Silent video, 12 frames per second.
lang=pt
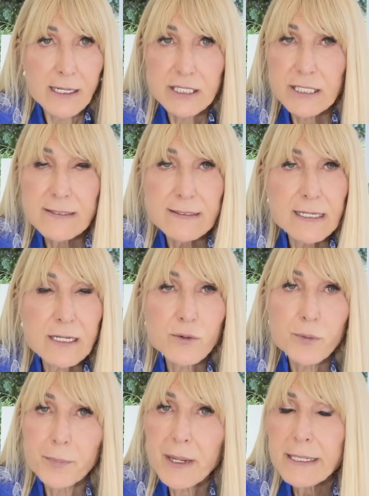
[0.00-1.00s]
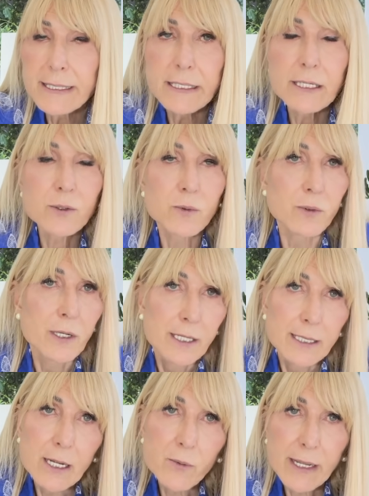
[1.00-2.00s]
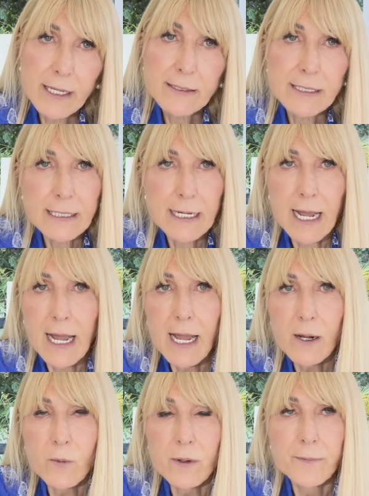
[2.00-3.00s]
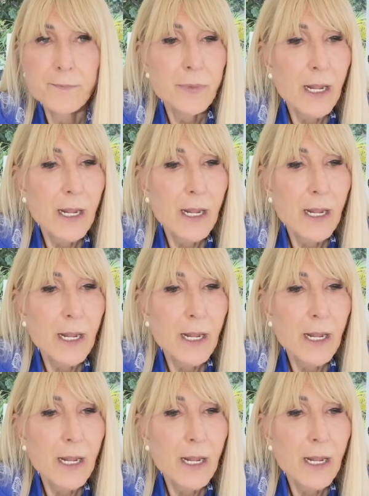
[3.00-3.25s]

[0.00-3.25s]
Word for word: dizendo perigo, não entre na água.